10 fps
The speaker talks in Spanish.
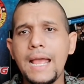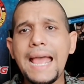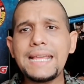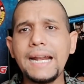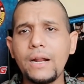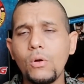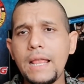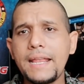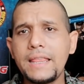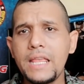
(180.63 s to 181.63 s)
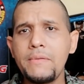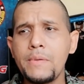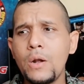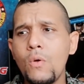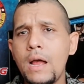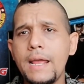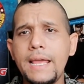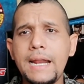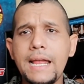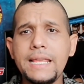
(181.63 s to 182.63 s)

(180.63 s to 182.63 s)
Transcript: Hay que recordar que David Benoit era